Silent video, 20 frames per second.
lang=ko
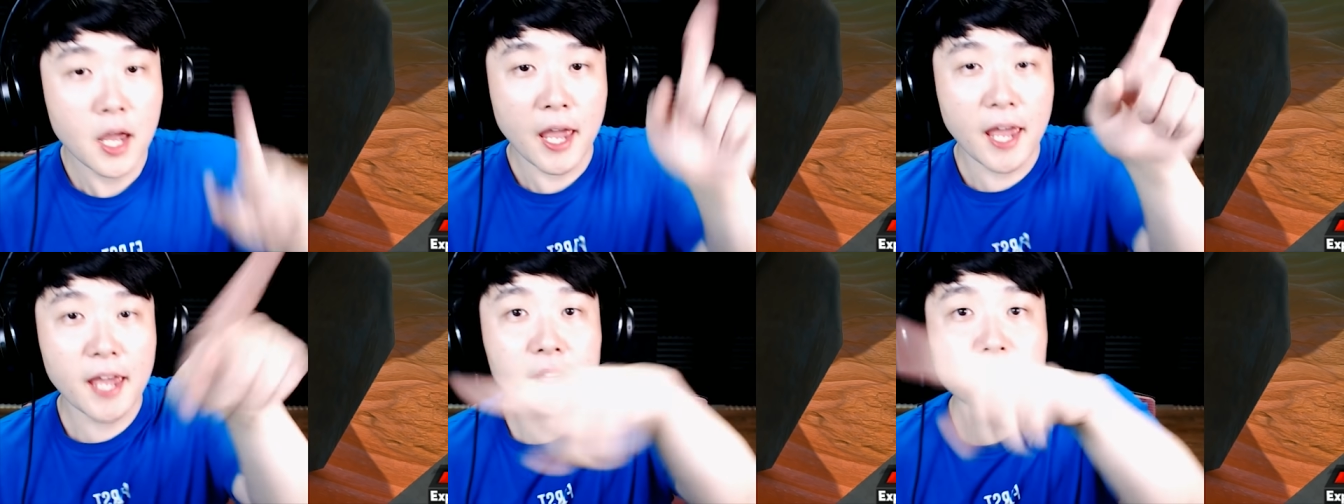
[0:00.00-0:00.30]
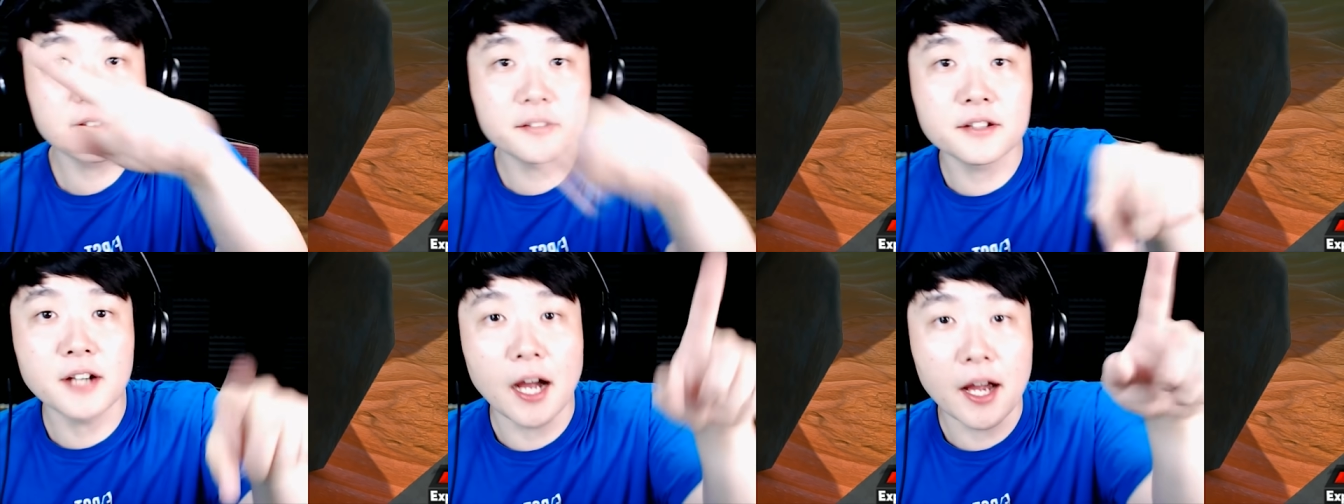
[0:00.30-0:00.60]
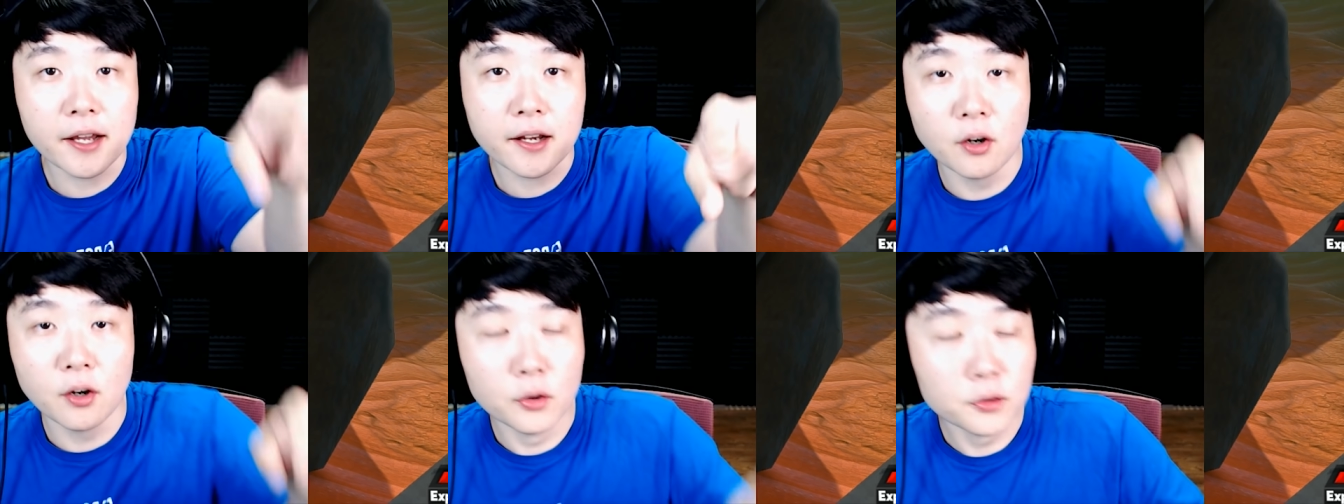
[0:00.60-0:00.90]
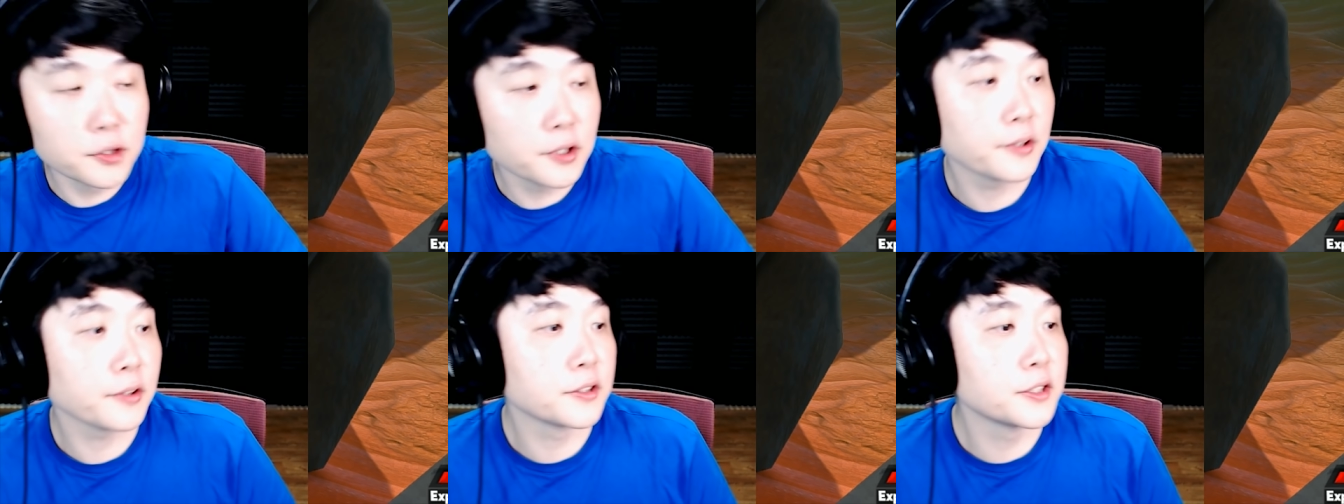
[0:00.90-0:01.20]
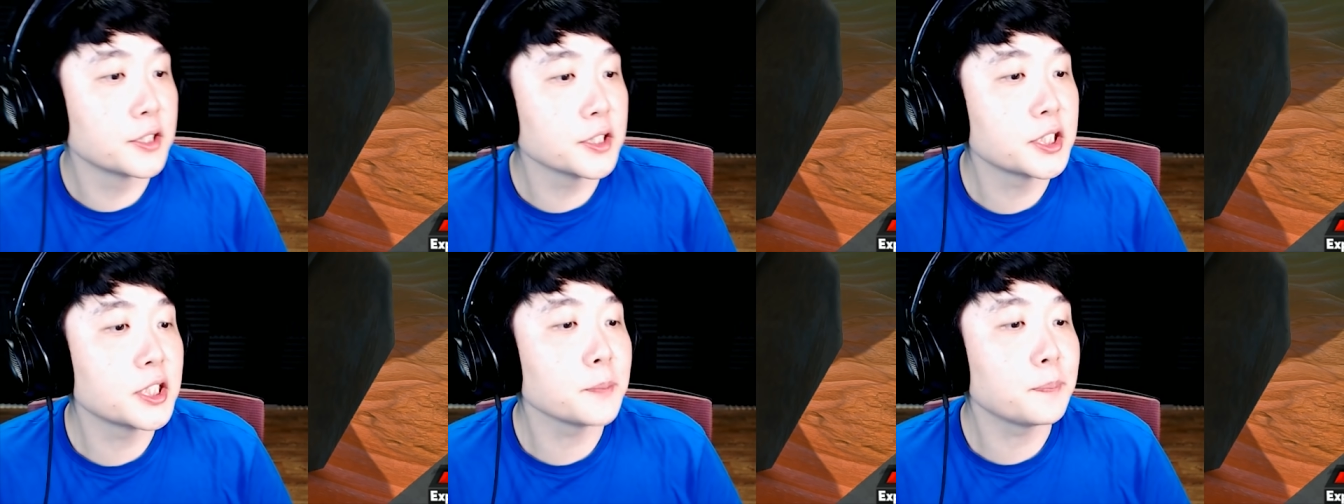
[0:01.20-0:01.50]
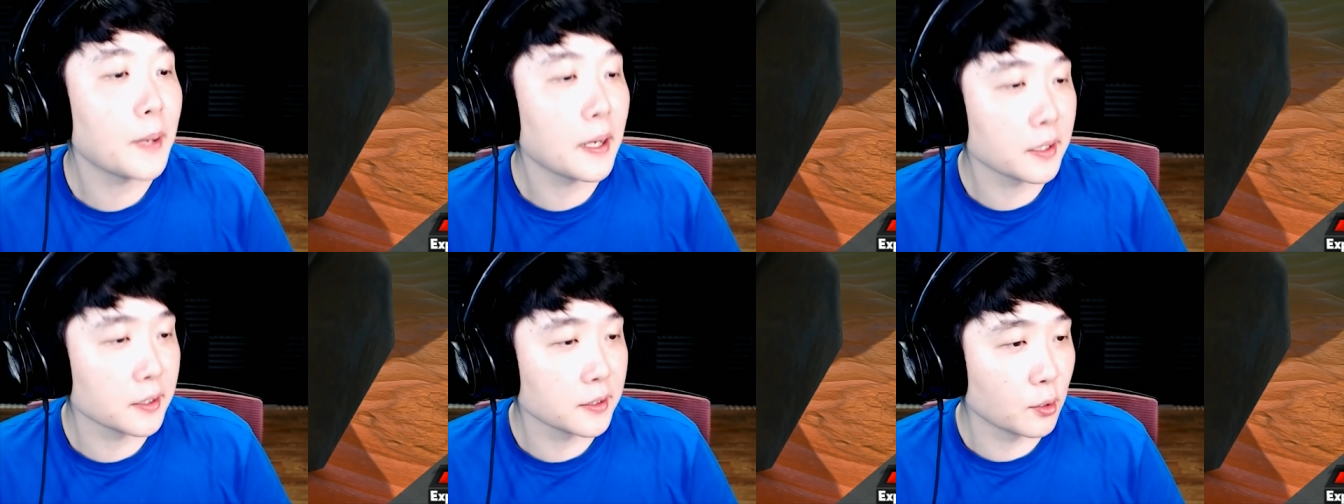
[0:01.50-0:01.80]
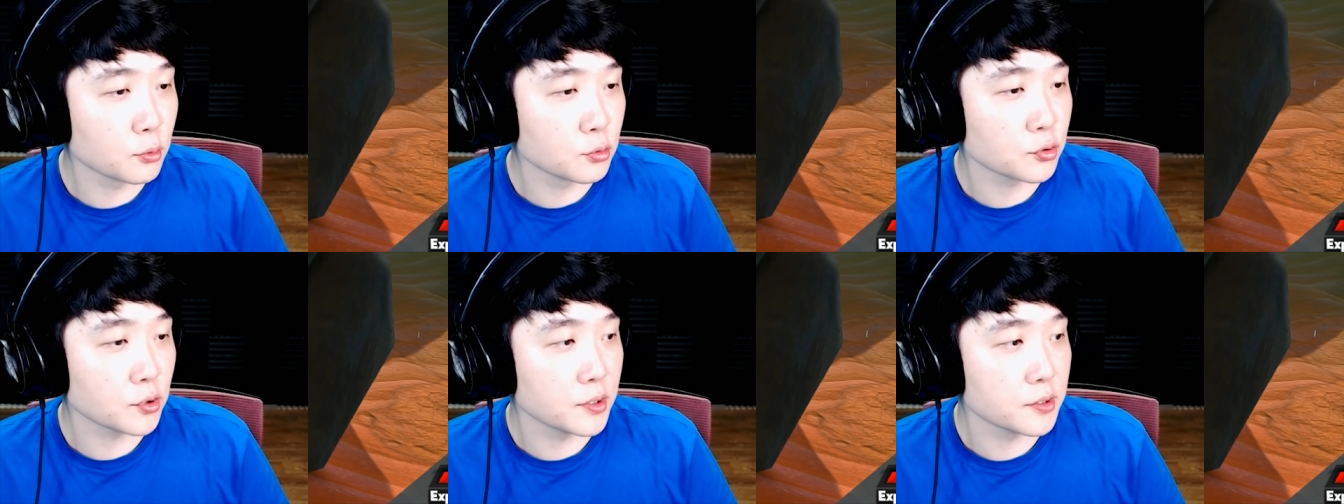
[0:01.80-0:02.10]
XI가 어디서 크시팍이
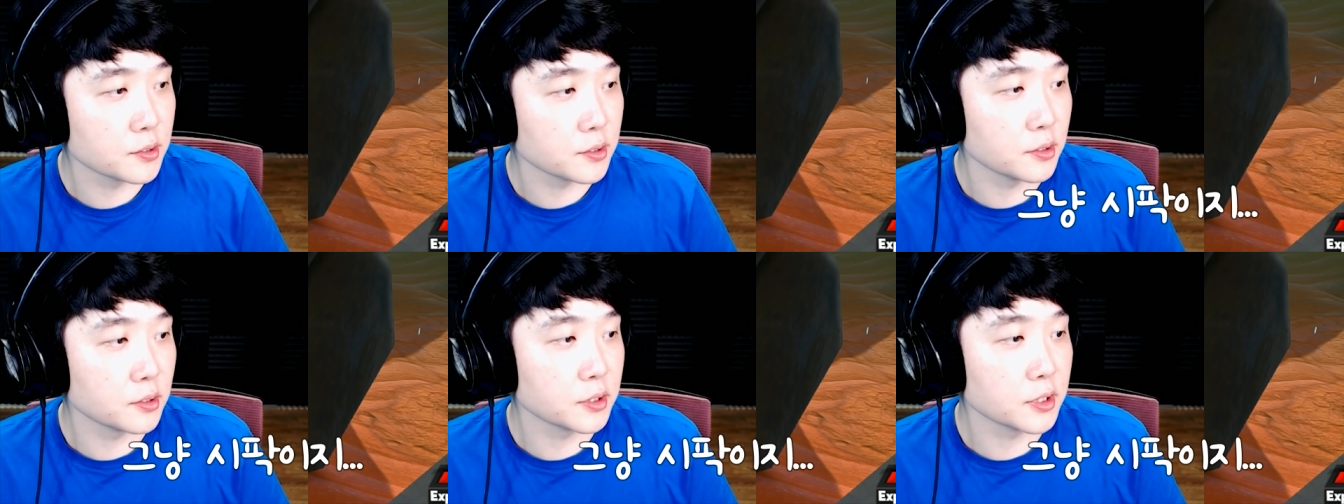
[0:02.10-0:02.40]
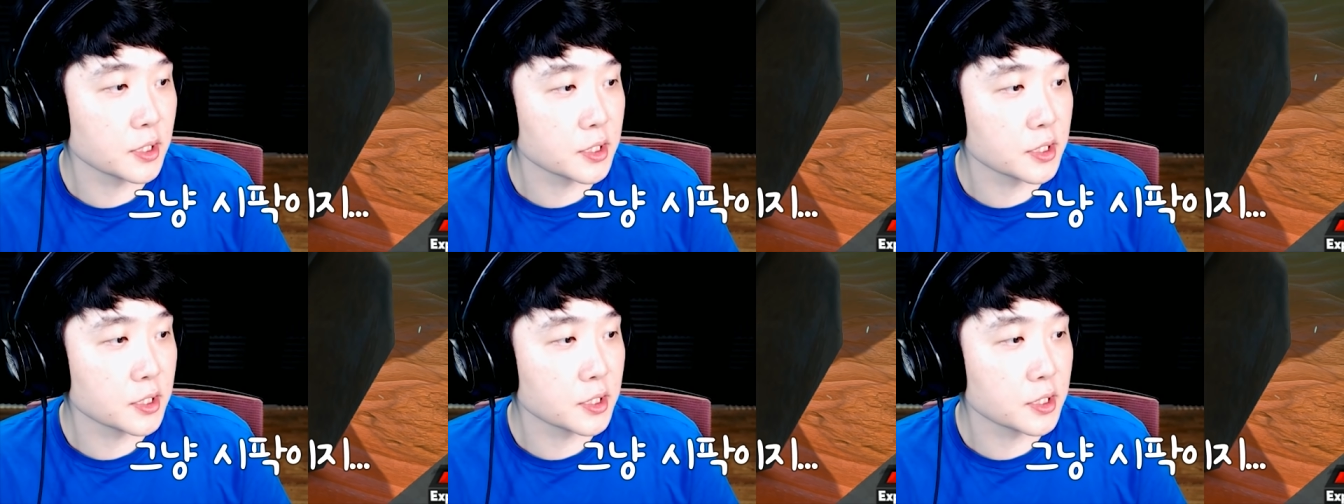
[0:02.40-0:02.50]
나올 수가 있어. 그냥